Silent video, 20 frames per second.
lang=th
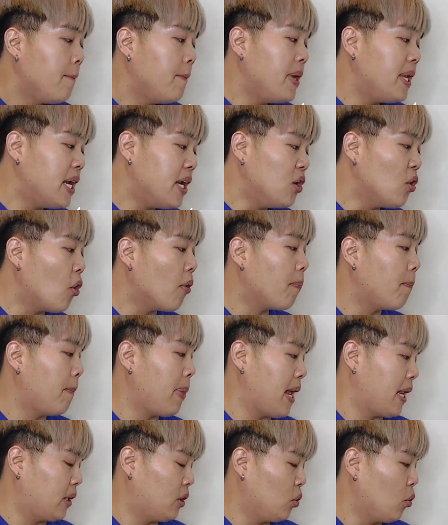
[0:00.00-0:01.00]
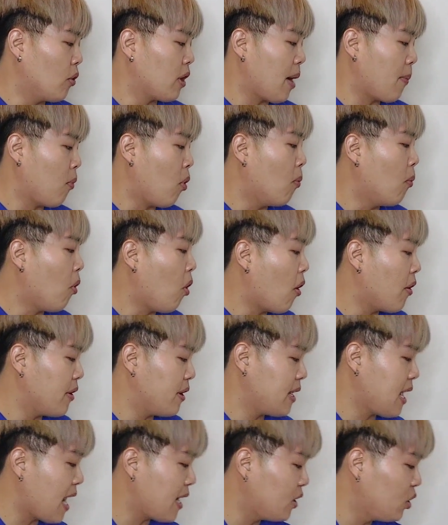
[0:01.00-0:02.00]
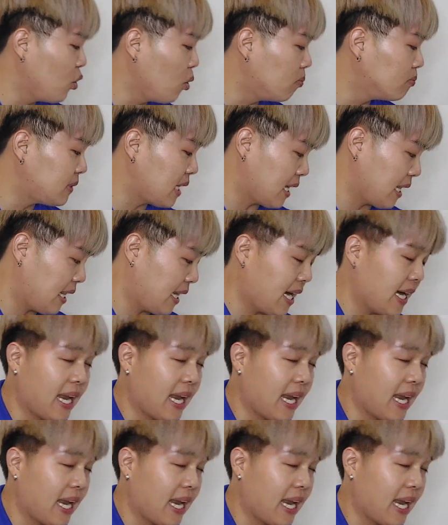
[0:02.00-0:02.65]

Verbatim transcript: ไม่ได้โน้ตเบรกโน้ตอะผมขออนุญาตดมจาก